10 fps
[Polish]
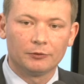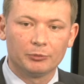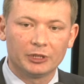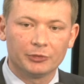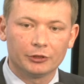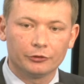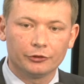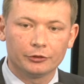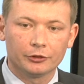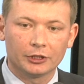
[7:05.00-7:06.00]
w obrębie
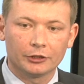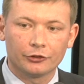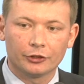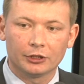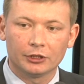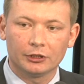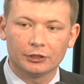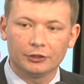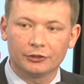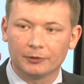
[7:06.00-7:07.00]
rodzin, to także
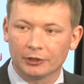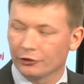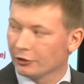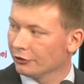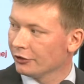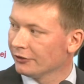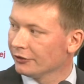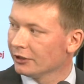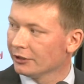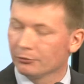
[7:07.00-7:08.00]
ich zwiększenie
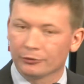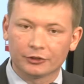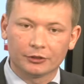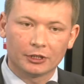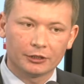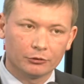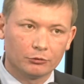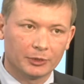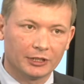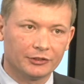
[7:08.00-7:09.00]
szansy na rynku, na
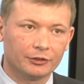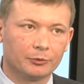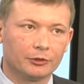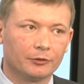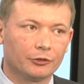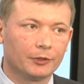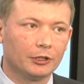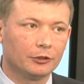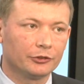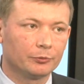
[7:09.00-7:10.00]
rynku pracy, ponieważ
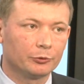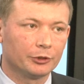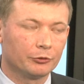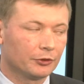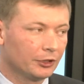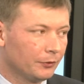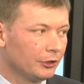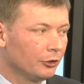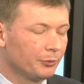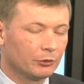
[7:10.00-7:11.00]
wiele osób, które już w tej
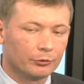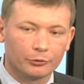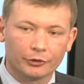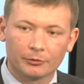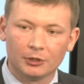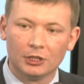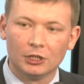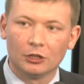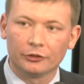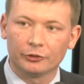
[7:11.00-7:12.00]
chwili opiekują się
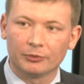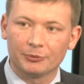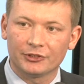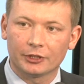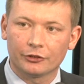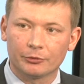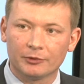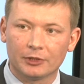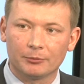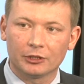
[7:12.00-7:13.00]
osobami
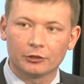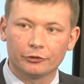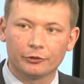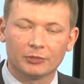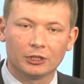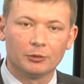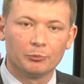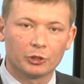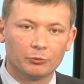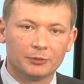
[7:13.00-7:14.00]
starszymi w ramach rodzin, ma
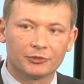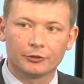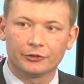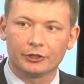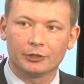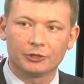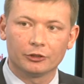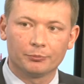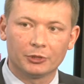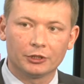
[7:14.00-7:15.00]
problem z godzeniem
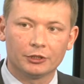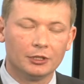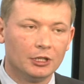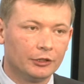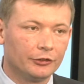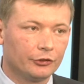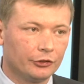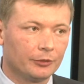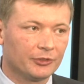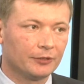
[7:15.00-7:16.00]
tej opieki z
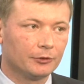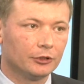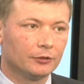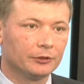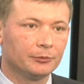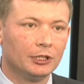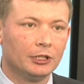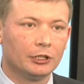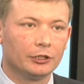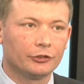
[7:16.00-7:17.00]
życiem zawodowym.
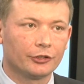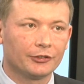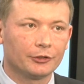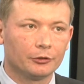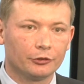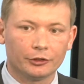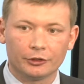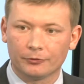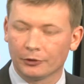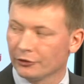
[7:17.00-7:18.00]
Często to się
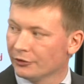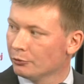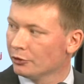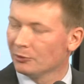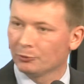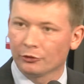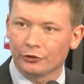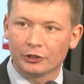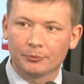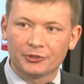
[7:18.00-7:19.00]
też wiąże z dużym
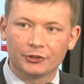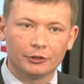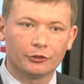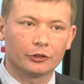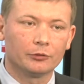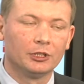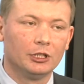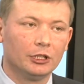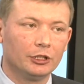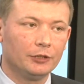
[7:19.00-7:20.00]
obciążeniem psychicznym
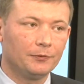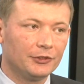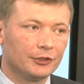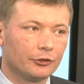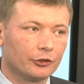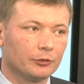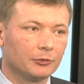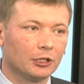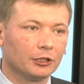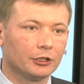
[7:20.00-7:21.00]
i fizycznym.
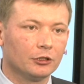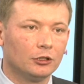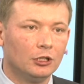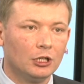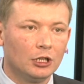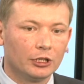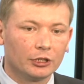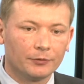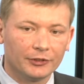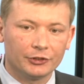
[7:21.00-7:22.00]
Dlatego
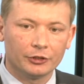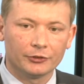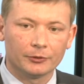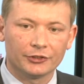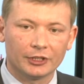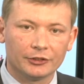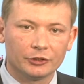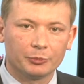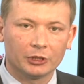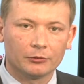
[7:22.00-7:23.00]
kwestie związane z
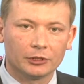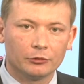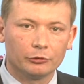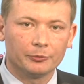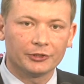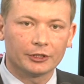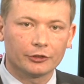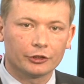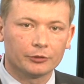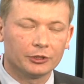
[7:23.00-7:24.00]
opieką nad ludźmi
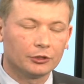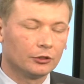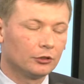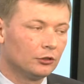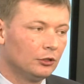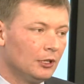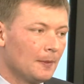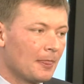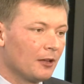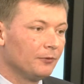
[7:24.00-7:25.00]
starszymi, to
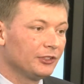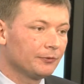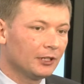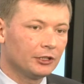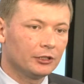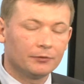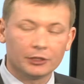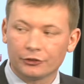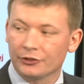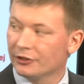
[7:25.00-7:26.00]
wyzwanie
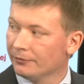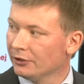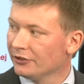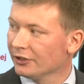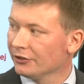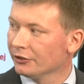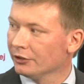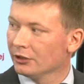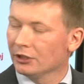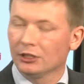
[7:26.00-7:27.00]
wręcz
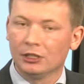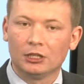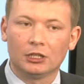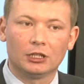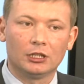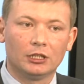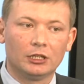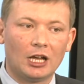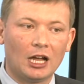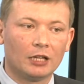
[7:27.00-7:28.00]
cywilizacyjne,
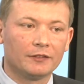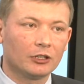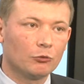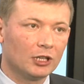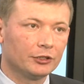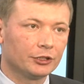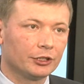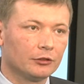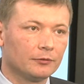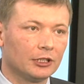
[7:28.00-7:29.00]
e, a nakłady
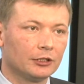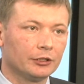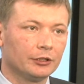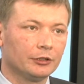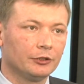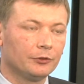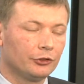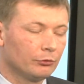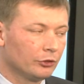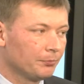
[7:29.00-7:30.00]
kierowane i
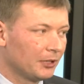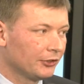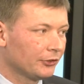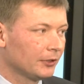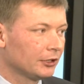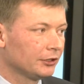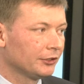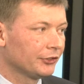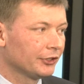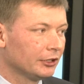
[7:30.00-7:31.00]
wysiłki państwa na
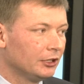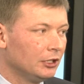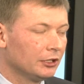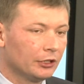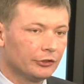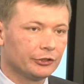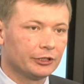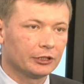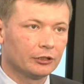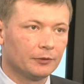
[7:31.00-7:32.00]
ten cel należy
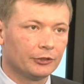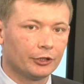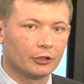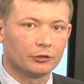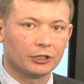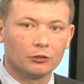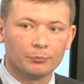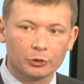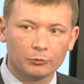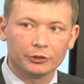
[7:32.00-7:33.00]
traktować jako taką
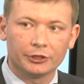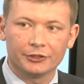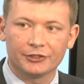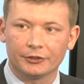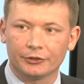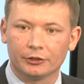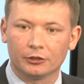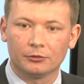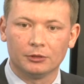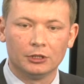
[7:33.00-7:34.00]

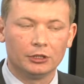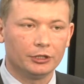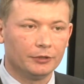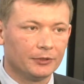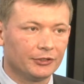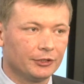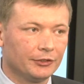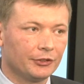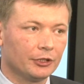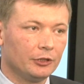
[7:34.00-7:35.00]
promodernizacyjną
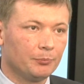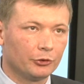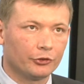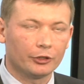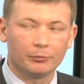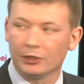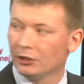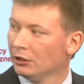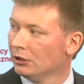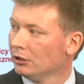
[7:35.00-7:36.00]
inwestycję i potrzebę
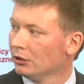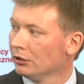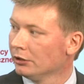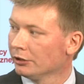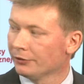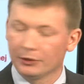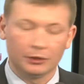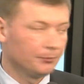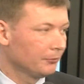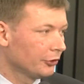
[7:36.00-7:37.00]
e,
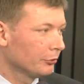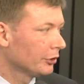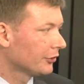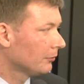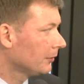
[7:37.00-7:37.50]
chwili. Dziękuję za